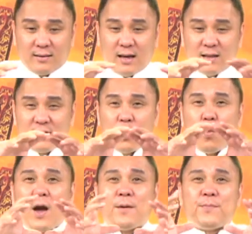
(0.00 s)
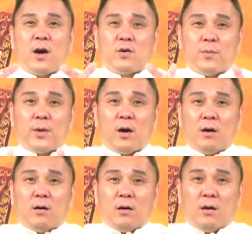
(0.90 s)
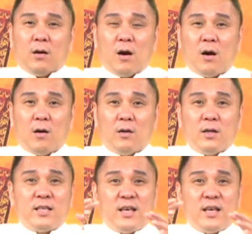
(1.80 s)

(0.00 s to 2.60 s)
它的那个外表有没有？哦，